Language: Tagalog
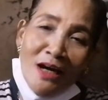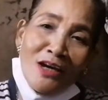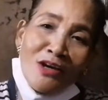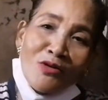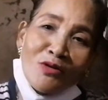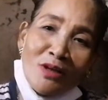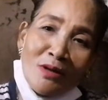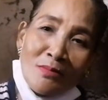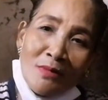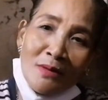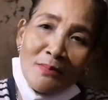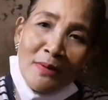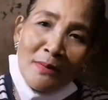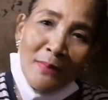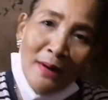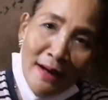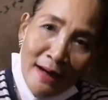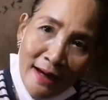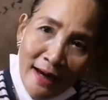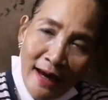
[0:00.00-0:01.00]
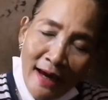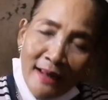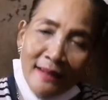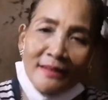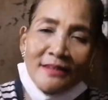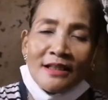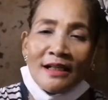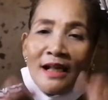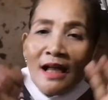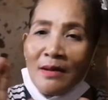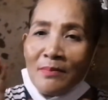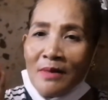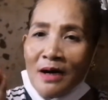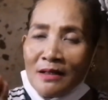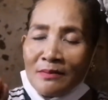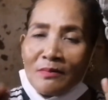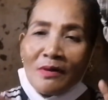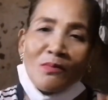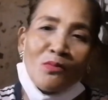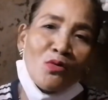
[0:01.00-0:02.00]
na ayaw nang magpabanggit. Salamat,
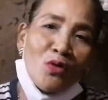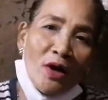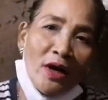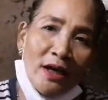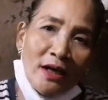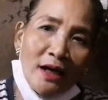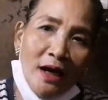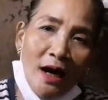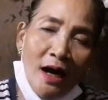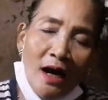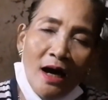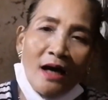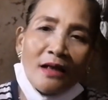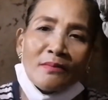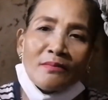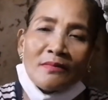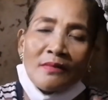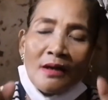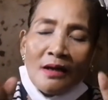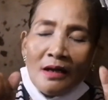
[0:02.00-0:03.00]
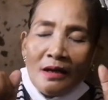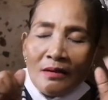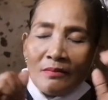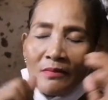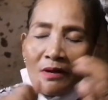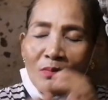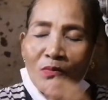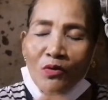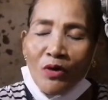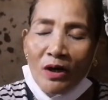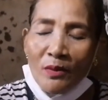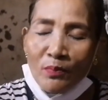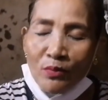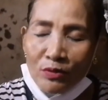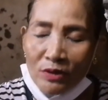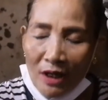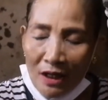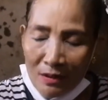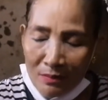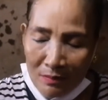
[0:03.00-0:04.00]
mabuhay ka at mabuhay Maraming po
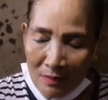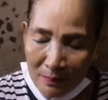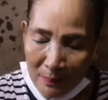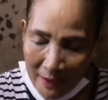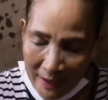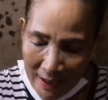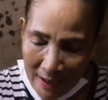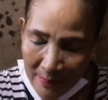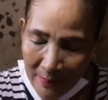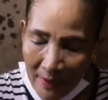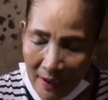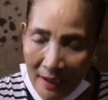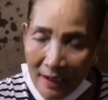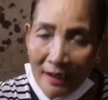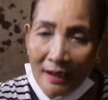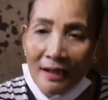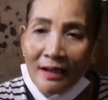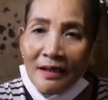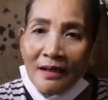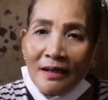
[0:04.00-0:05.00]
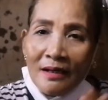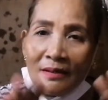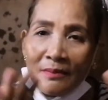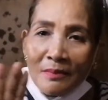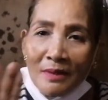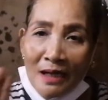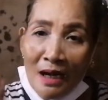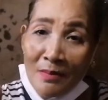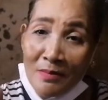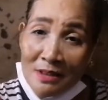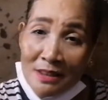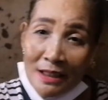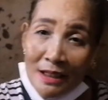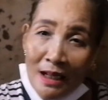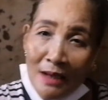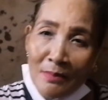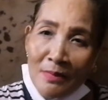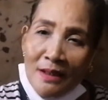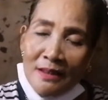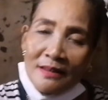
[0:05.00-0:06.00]
tayong mapayapa. Mm. Maraming
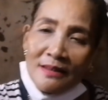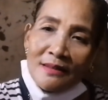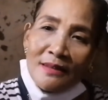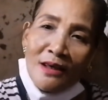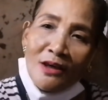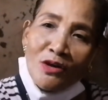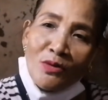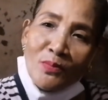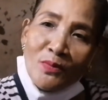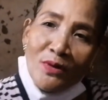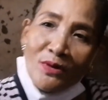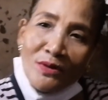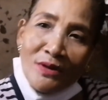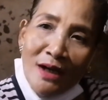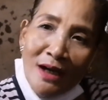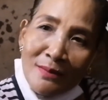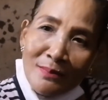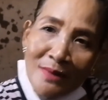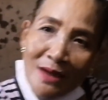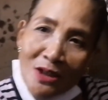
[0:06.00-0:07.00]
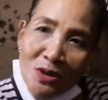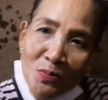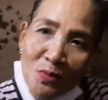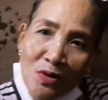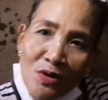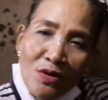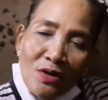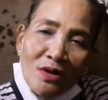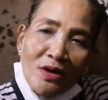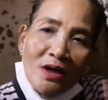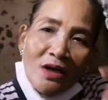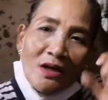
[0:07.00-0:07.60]
salamat. Thank you po. God bless po.